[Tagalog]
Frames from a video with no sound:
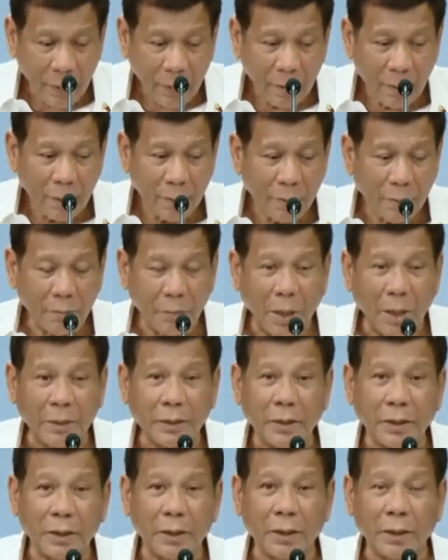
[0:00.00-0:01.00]

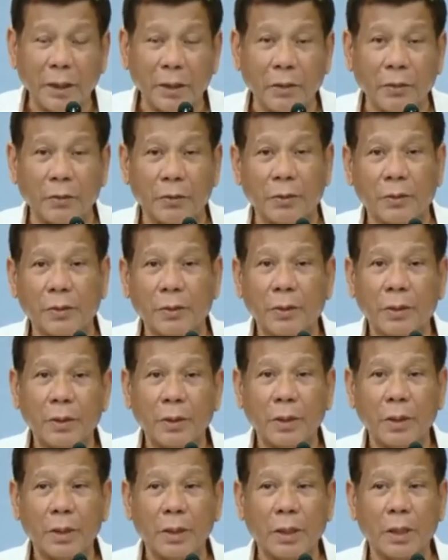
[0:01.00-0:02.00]
bakit ganon?
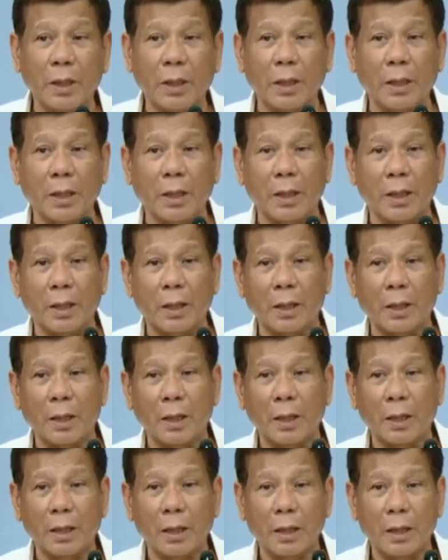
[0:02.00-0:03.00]
Uh,
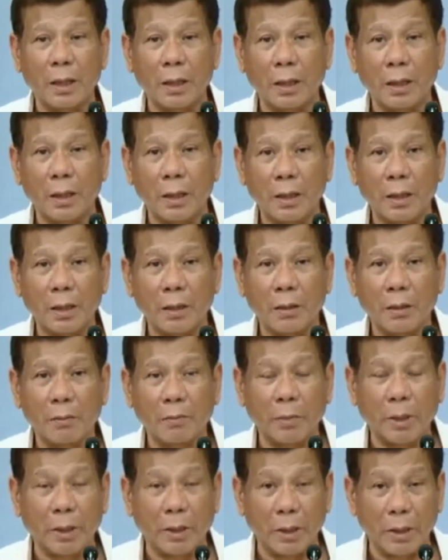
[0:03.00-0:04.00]

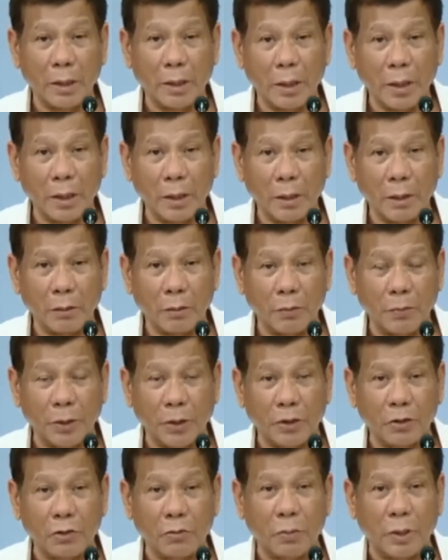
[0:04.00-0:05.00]
ang
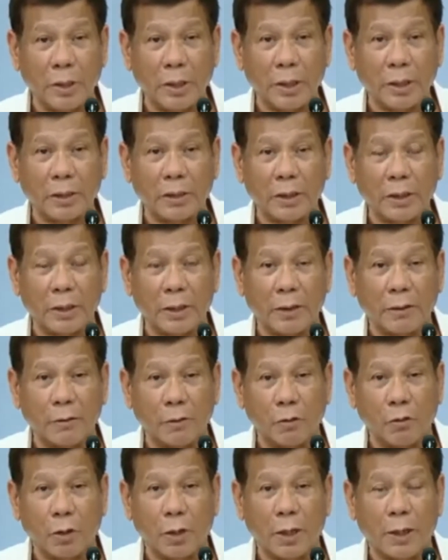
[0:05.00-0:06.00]
gobyerno ba natin
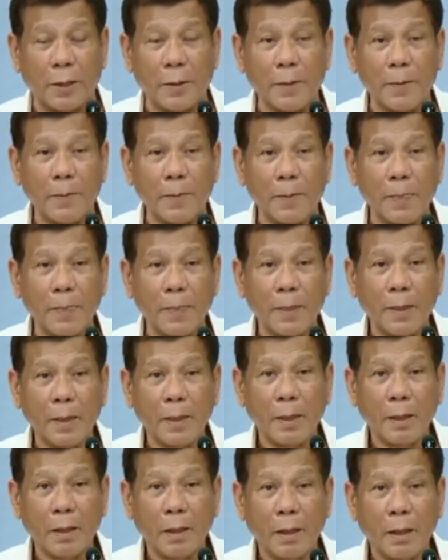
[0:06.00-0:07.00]
nagkulang?
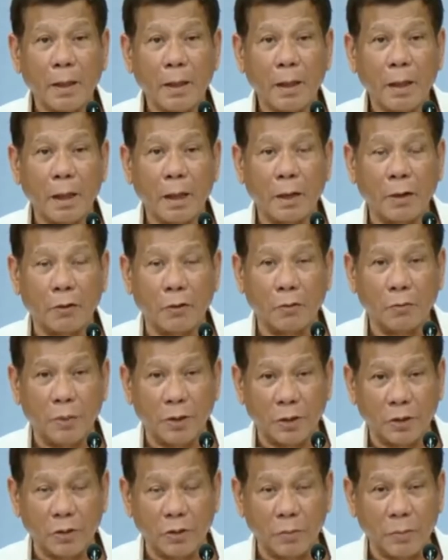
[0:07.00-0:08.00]
Ang
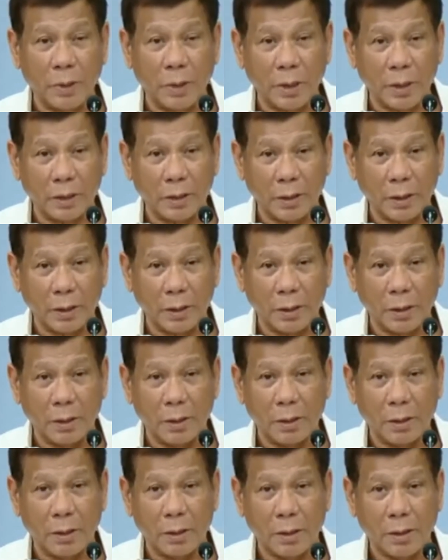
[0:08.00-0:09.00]
gobyerno ba natin
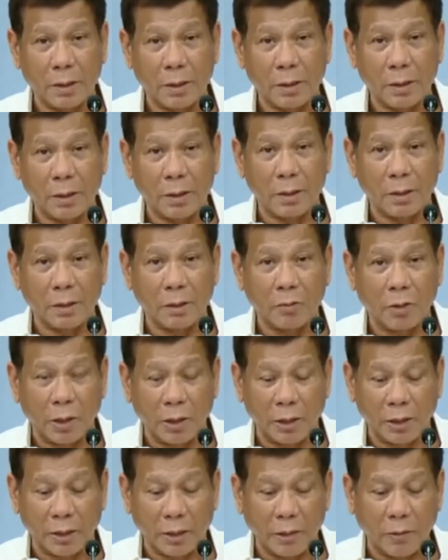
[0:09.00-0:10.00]
uh, walang
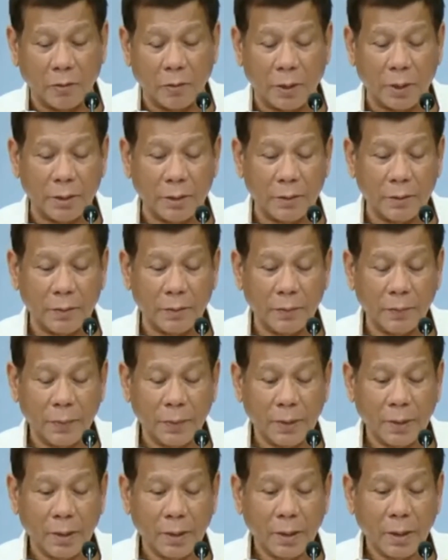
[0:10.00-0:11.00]
ginawa?
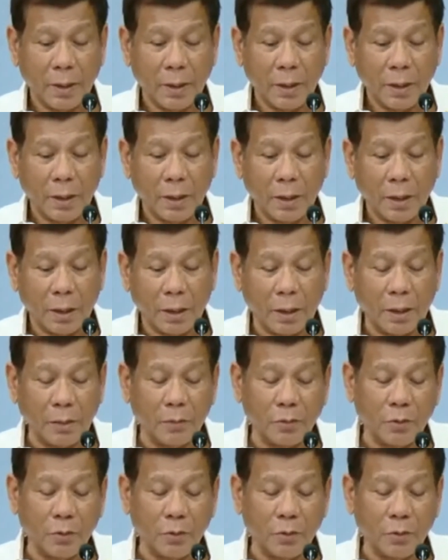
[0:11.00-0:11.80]
Alam mo, sa